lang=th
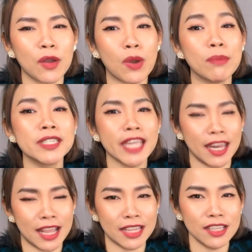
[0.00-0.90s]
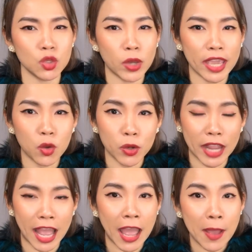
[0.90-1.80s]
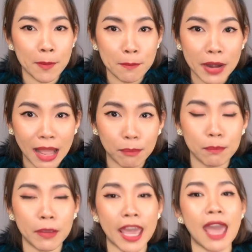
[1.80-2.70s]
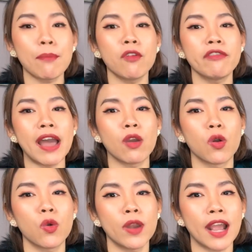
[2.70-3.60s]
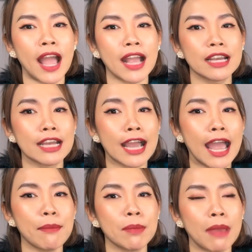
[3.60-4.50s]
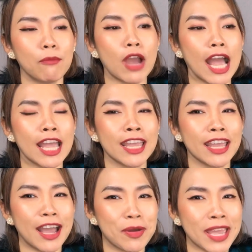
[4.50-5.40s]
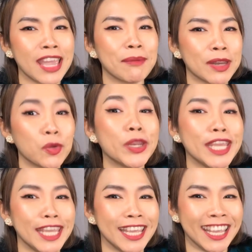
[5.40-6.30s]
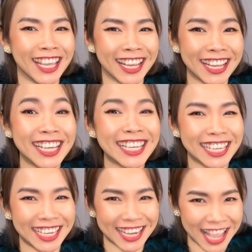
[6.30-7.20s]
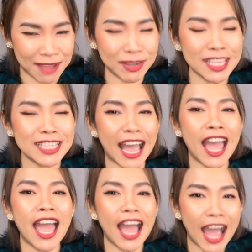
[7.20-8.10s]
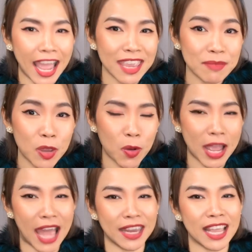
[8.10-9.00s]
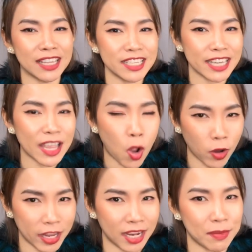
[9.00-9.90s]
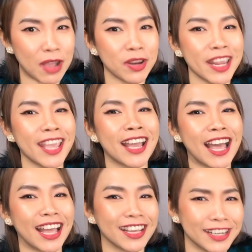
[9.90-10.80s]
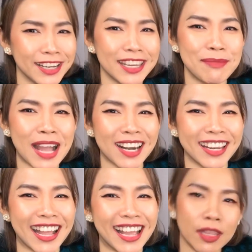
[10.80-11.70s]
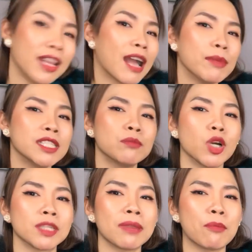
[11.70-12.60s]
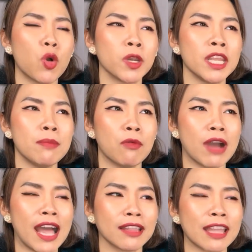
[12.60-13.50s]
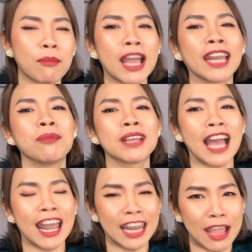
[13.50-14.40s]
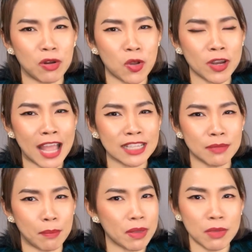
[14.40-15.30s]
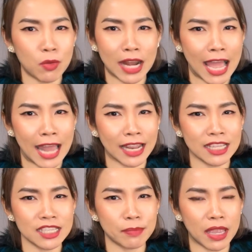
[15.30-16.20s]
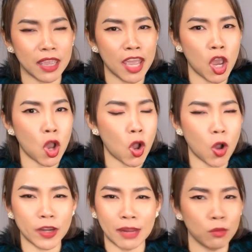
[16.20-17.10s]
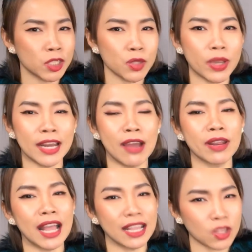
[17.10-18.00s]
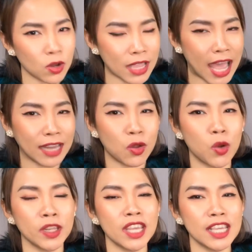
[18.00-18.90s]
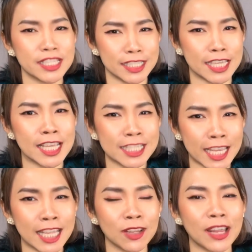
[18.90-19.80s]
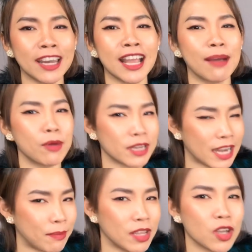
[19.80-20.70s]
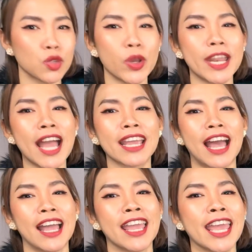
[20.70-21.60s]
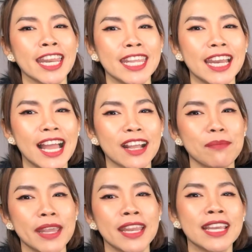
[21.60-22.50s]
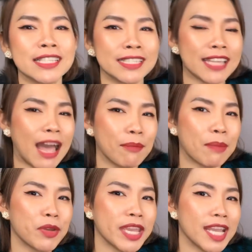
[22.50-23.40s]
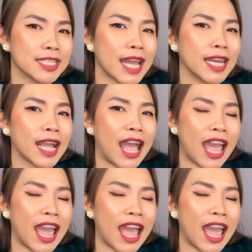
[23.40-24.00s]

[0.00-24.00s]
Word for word: ความพิเศษนะคะที่ช่วยให้คุณเนี่ยปรับแก้โปรไฟล์ของคุณนะคะคือให้มันแบบว่า เอาง่ายให้มันดูดีขึ้นนะคะเพื่อที่จะให้มีโอกาสในการที่จะได้ออกเดทกับเขานั่นเองค่ะดีมากเลยนะคะนี่นะคะมันจึงเหมาะสำหรับคนที่แบบว่าทำงานทำการแล้วค่อนข้างจะแบบไม่มีเวลานะคะที่จะไปออกเดทมั่วซั่วอีกแล้วนะคะต้องการคนที่จริงๆเท่านั้นนะคะเพราะฉะนั้นแอปนี้ก็ช่วยได้ค่ะนี่แหละค่ะก็เป็น3แอปพลิเคชันนะคะ